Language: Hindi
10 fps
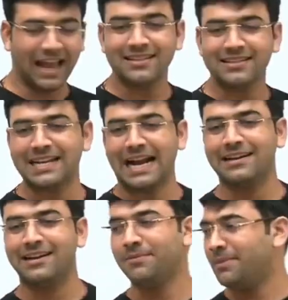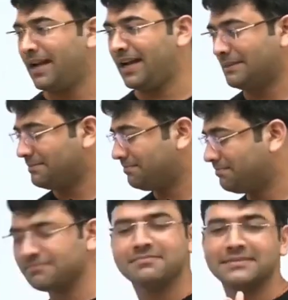नाइन्थ स्टैंडर्ड में
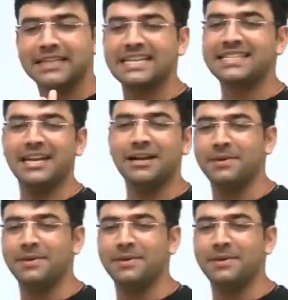ऐसे